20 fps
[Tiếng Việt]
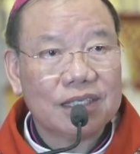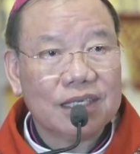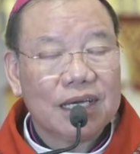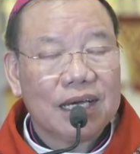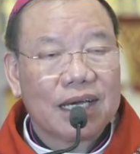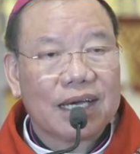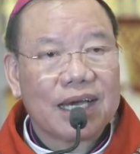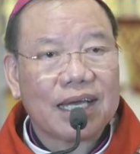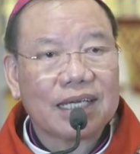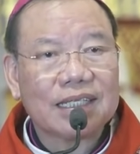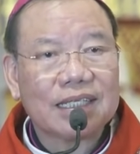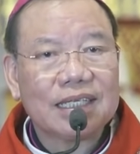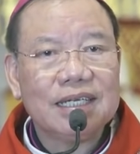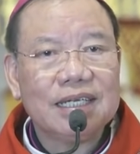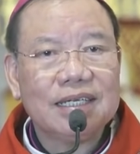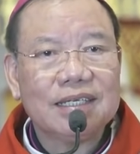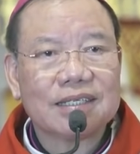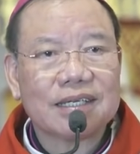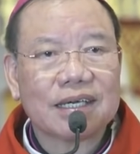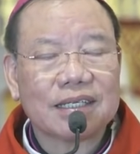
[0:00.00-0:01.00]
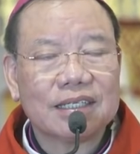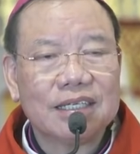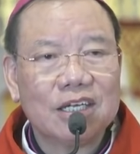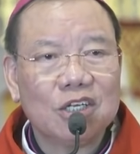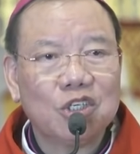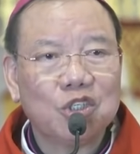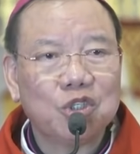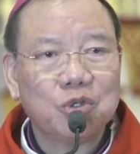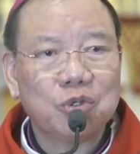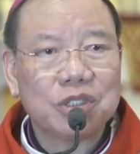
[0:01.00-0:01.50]
Ngài tin rằng
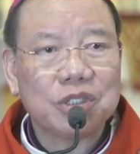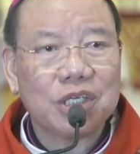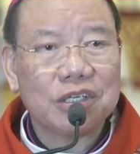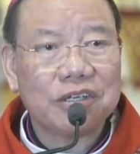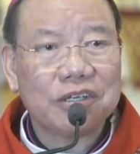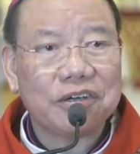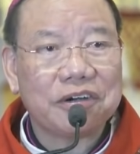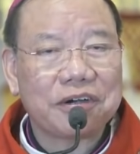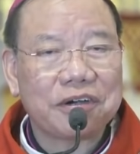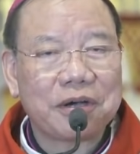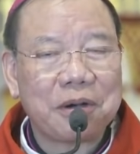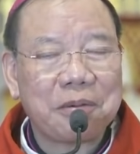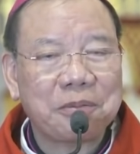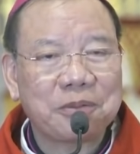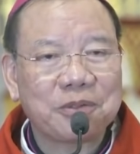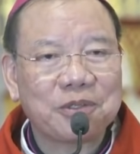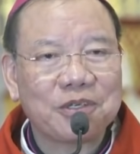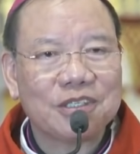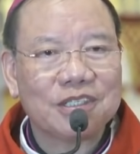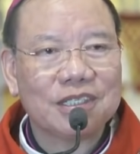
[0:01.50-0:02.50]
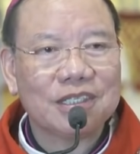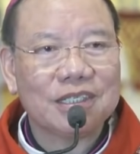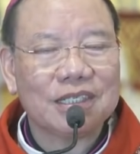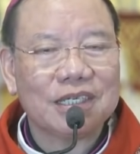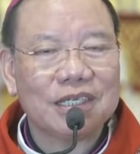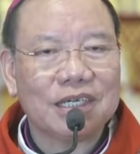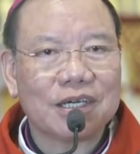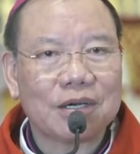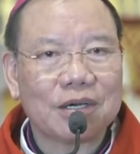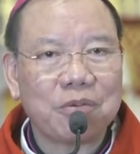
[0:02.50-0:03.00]
Thiên Chúa sẽ thưởng công cho những
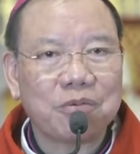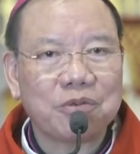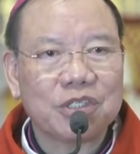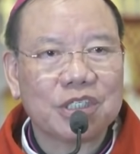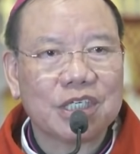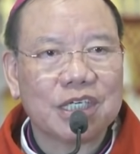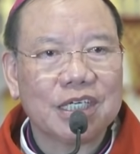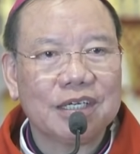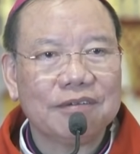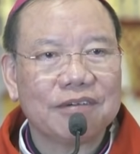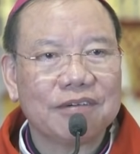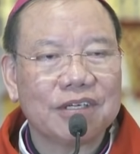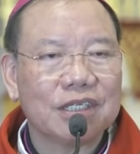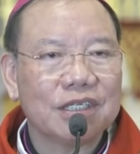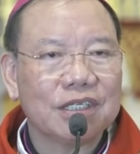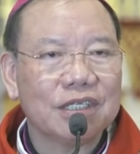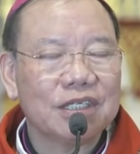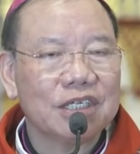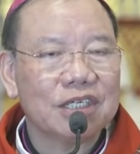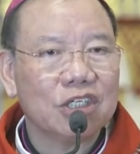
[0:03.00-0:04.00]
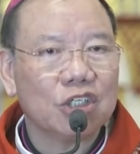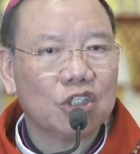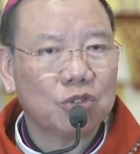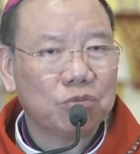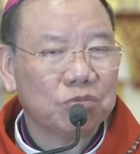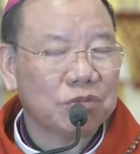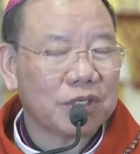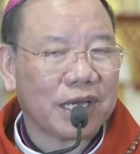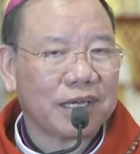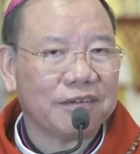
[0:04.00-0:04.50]
người công chính và những người
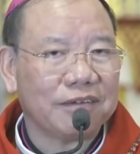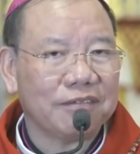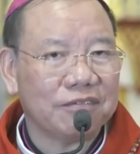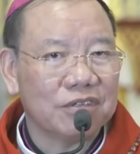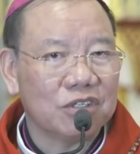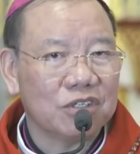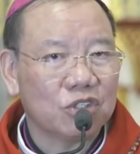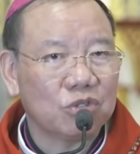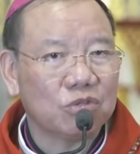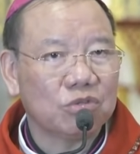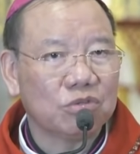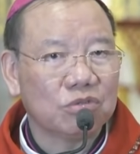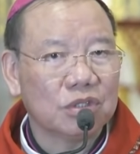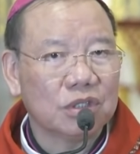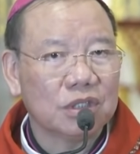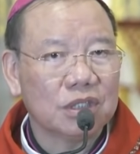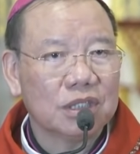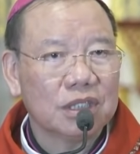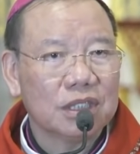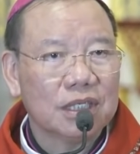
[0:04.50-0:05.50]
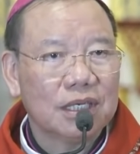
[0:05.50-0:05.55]
trung thành với Chúa.